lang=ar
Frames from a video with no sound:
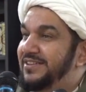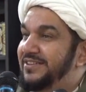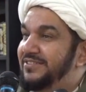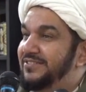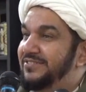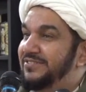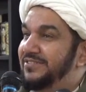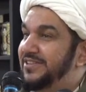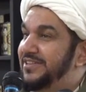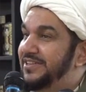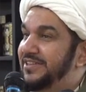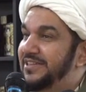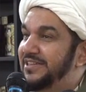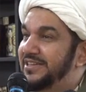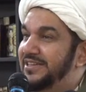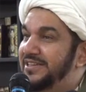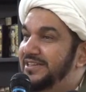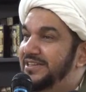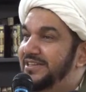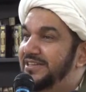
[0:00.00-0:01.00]

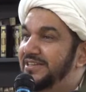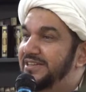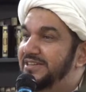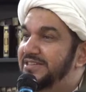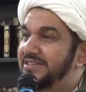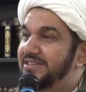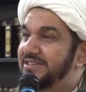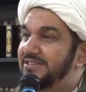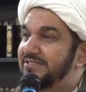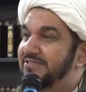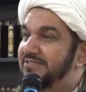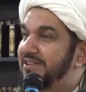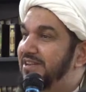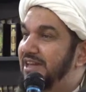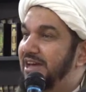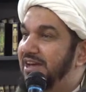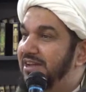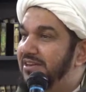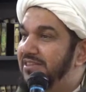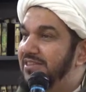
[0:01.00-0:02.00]
في في
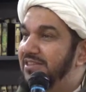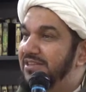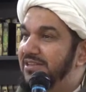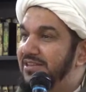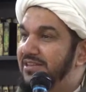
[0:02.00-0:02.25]
الارض